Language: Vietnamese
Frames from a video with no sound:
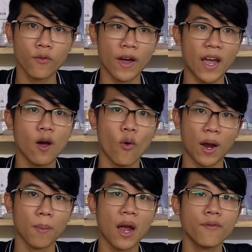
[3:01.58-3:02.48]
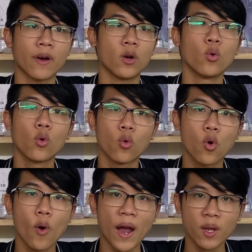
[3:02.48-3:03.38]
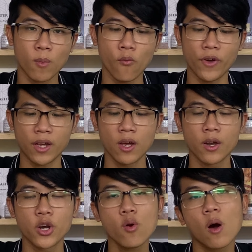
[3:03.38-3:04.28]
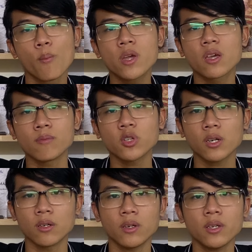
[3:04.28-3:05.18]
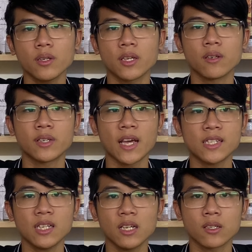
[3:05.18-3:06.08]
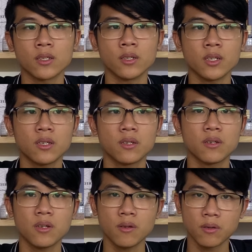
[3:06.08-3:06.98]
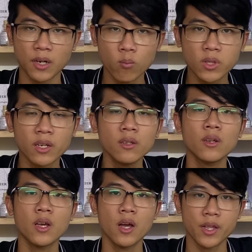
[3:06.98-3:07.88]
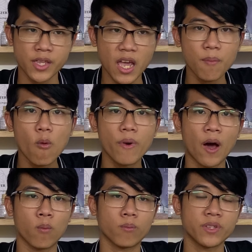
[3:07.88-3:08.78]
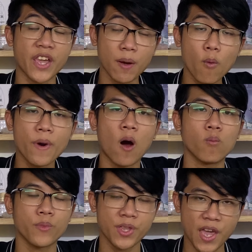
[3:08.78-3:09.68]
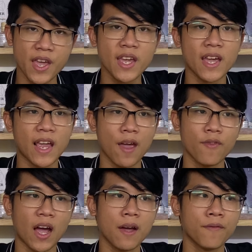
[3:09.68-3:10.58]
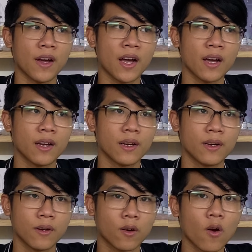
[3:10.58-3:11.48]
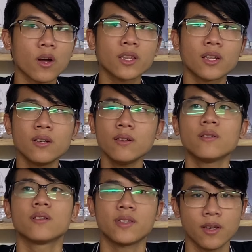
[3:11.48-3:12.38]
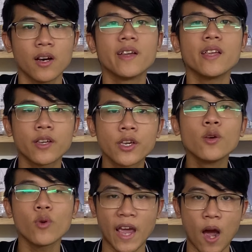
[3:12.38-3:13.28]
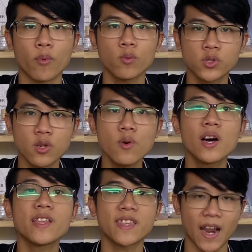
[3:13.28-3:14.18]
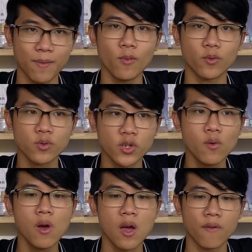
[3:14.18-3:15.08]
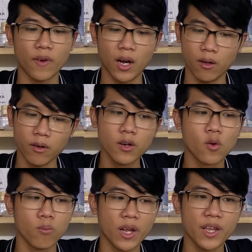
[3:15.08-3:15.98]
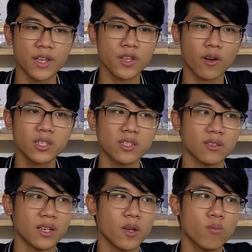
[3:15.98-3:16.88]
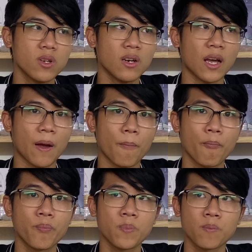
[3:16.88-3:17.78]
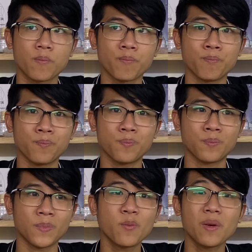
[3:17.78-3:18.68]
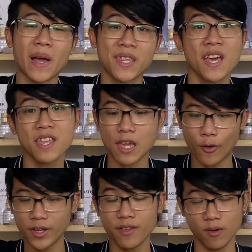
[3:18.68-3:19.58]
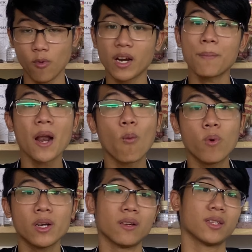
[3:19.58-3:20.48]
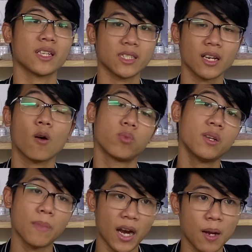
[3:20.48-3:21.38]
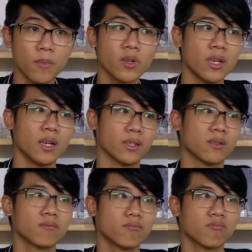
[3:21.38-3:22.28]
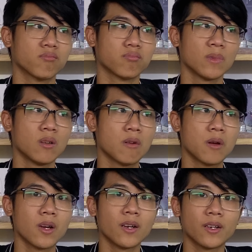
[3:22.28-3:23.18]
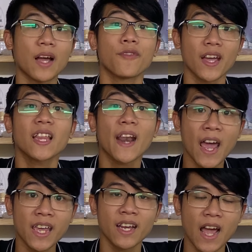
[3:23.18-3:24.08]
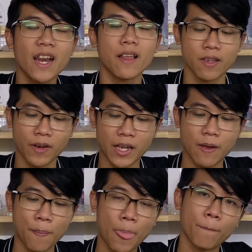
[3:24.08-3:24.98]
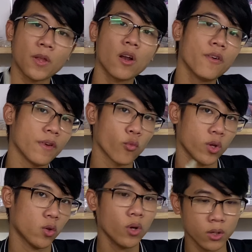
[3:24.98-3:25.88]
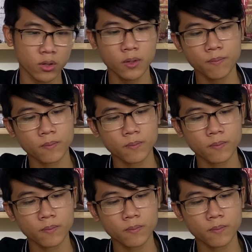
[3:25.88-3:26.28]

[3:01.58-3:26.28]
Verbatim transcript: vẻ, hoạt bát và luôn luôn cố gắng trong công việc. Nếu không biết kiểm soát lửa thì người này sẽ là người nóng tính, dễ bốc lòng, dễ bốc đồng, dễ gây cãi vã và có cái tính hơi kiêu ngạo một chút xíu, hơi chảnh một chút xíu. Và lửa nó cũng thể hiện cho cái sự là giống như là giống như bạn chê chọi giữa một cái đám đông á, thì người ta sẽ không thích bạn lắm, có nghĩa là ra vẻ ta đây á, đấy là như vậy. Đó là về nguyên tố lửa.